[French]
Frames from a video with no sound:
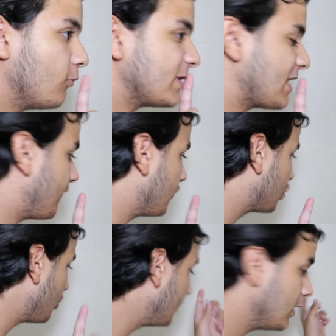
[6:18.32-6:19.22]
Au moins, c'est un
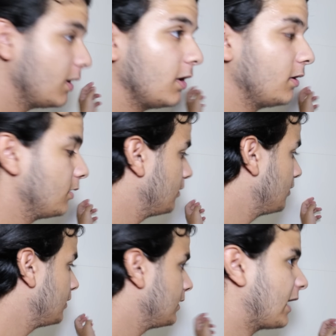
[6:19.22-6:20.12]
fantôme.
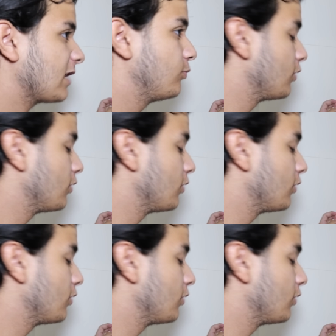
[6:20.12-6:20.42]
Il reste